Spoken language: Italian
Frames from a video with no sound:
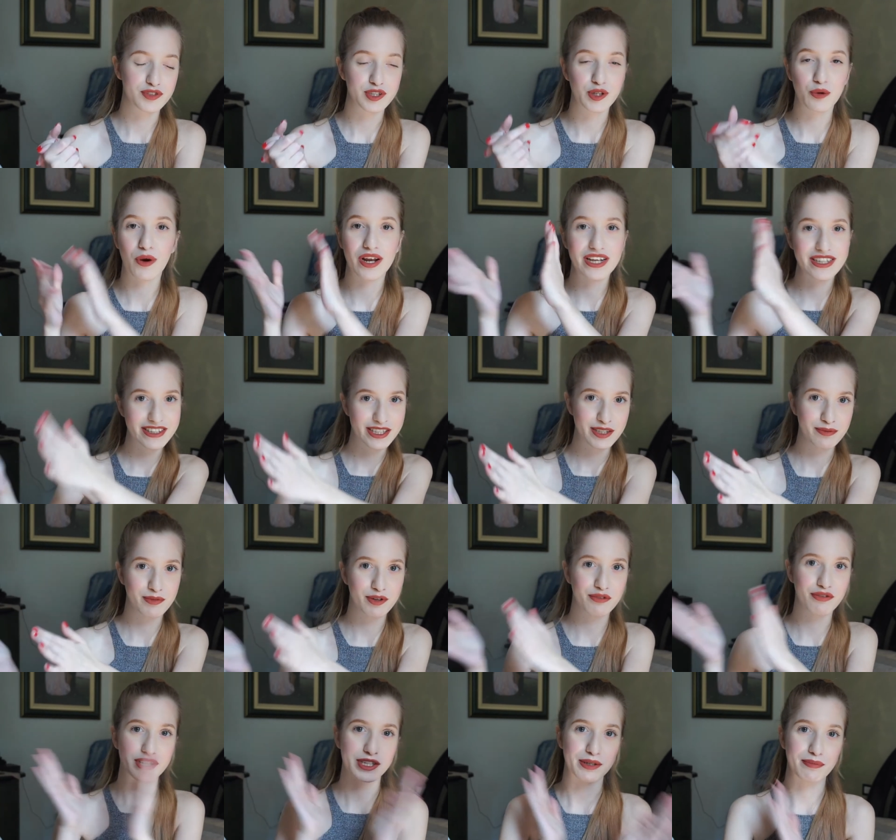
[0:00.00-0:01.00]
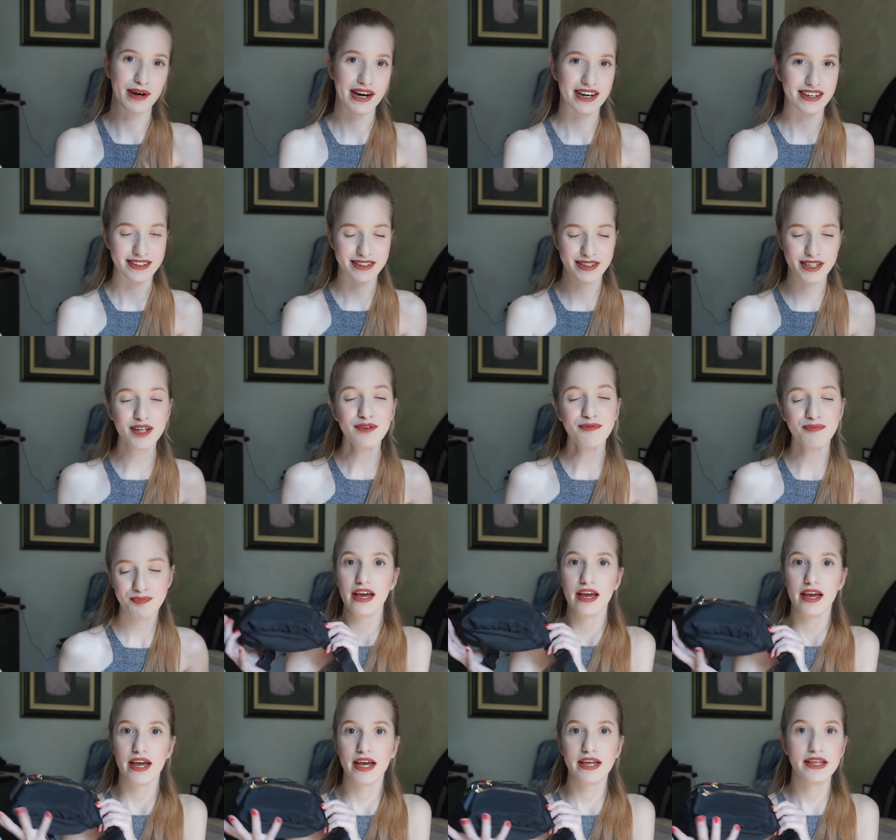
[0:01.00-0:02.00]
di quale team fate parte
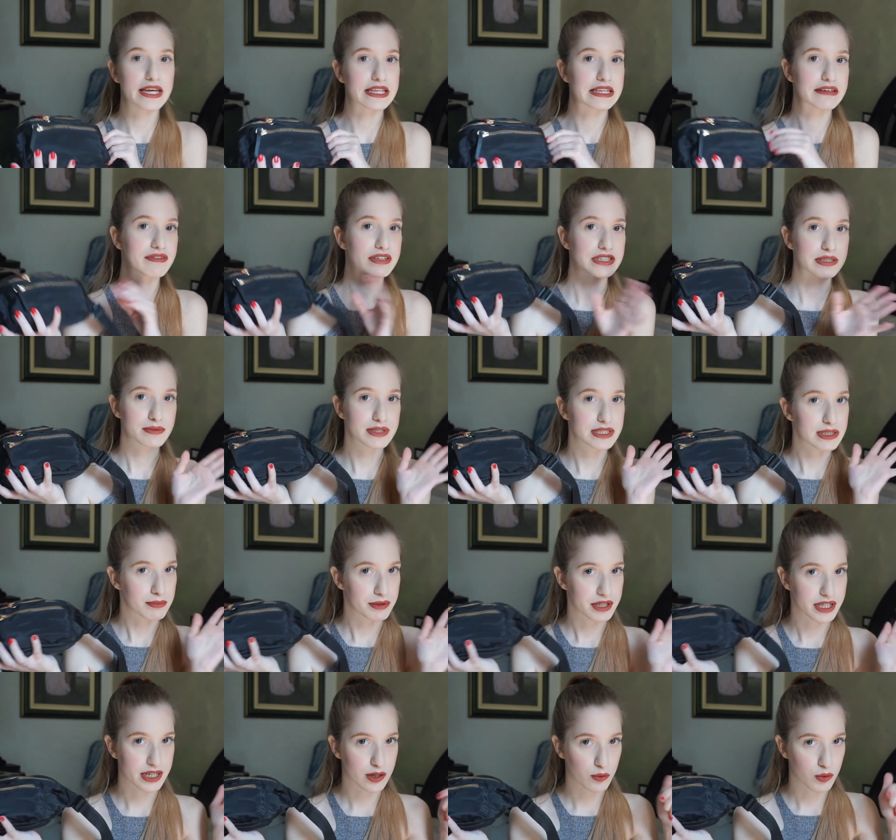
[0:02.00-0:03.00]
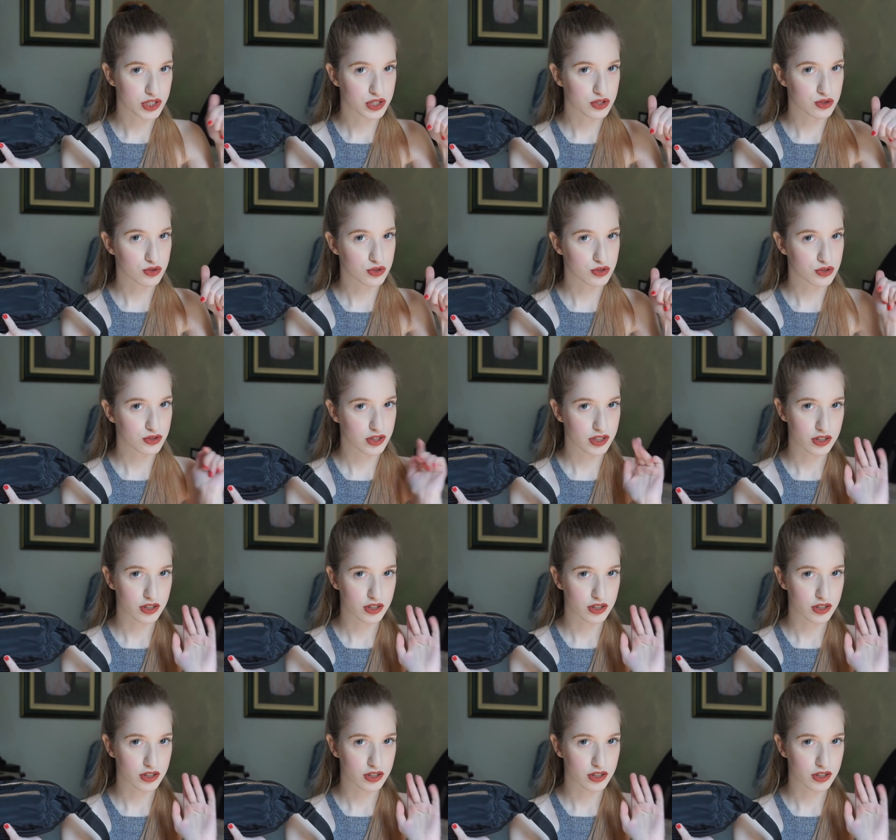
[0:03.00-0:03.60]
e niente fatemi sapere qua sotto,